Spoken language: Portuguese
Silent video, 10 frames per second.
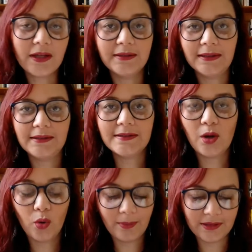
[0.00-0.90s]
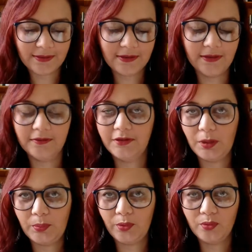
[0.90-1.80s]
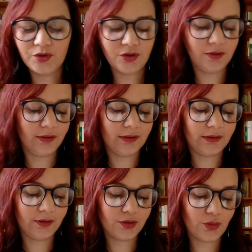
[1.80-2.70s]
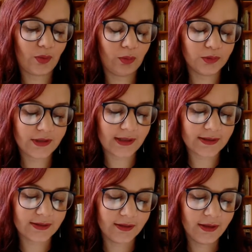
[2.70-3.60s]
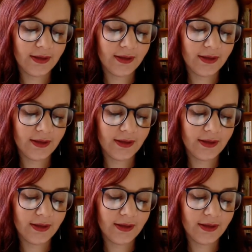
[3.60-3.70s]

né, desse romance, The Approach uh, to Omutassin,